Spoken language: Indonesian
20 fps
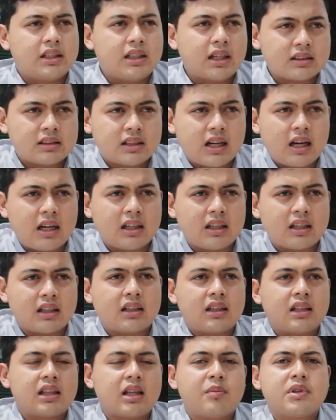yang
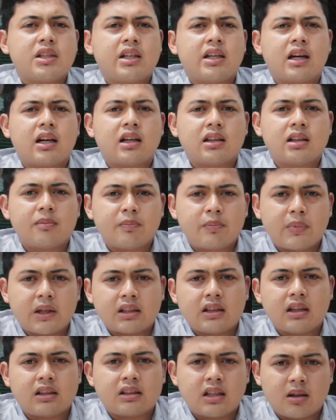terakhir, kita menyediakan
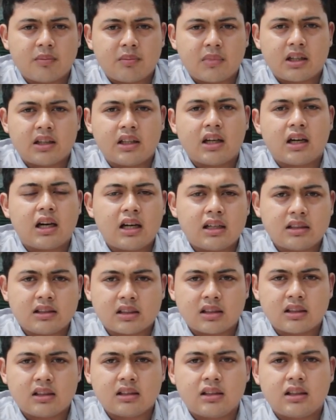tempat yang nyaman, yang
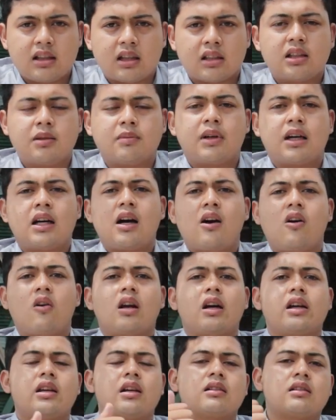asri, yang dimana
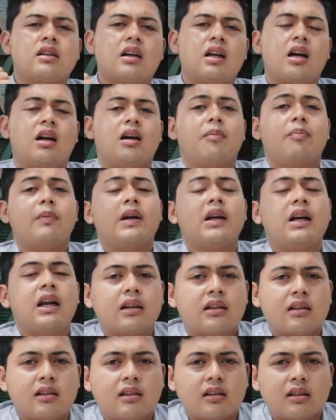orang yang telah
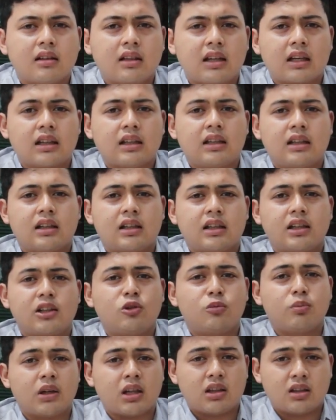penat dari
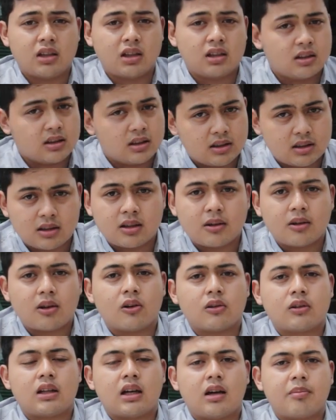kehidupan
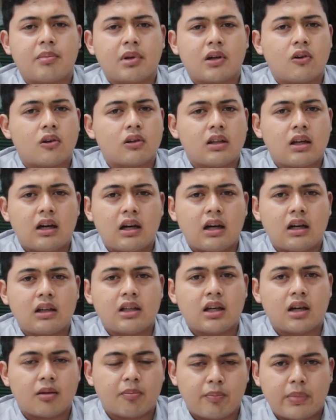kota,
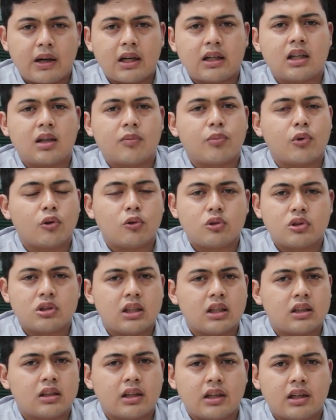perkotaan yang padat,
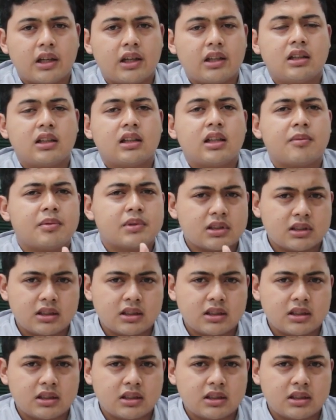polusi dan lain-lain, kita